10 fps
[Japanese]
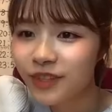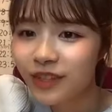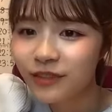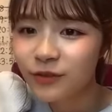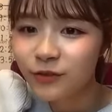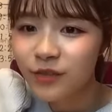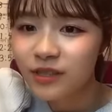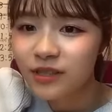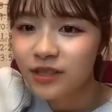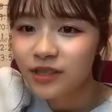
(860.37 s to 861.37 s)
あっという間
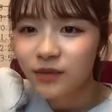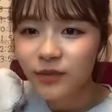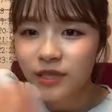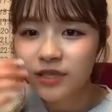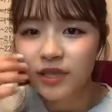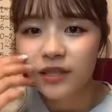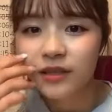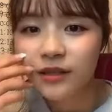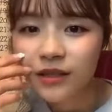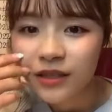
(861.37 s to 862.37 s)
すぎて寂しいね
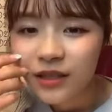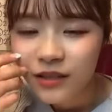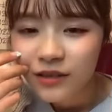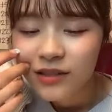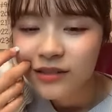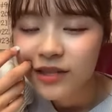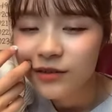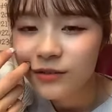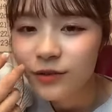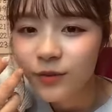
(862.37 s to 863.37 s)
私結
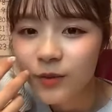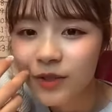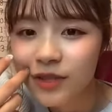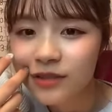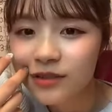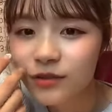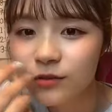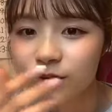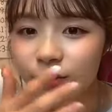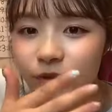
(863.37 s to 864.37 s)
構今まで10